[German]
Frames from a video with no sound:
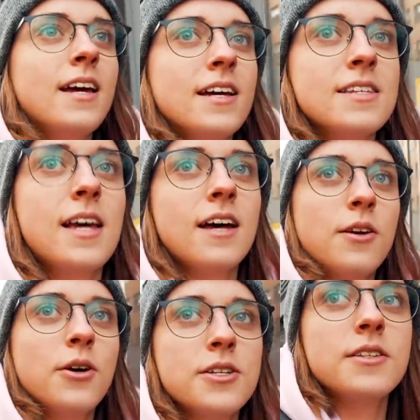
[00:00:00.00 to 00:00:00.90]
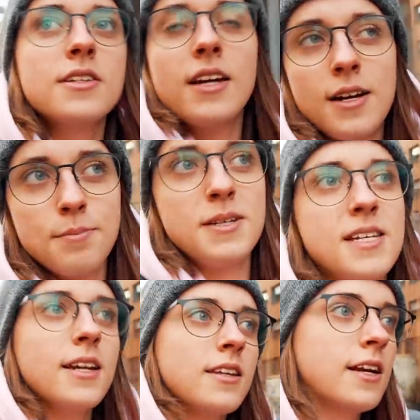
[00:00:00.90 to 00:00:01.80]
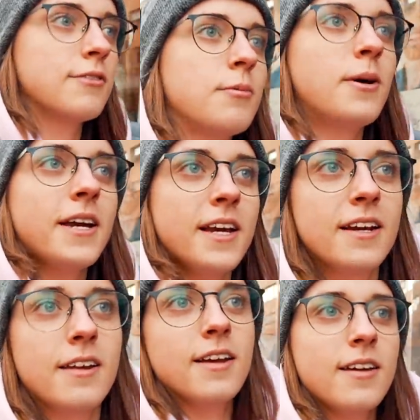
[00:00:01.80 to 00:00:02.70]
äh, Leuten, die halt Passanten, die halt vorbeigehen,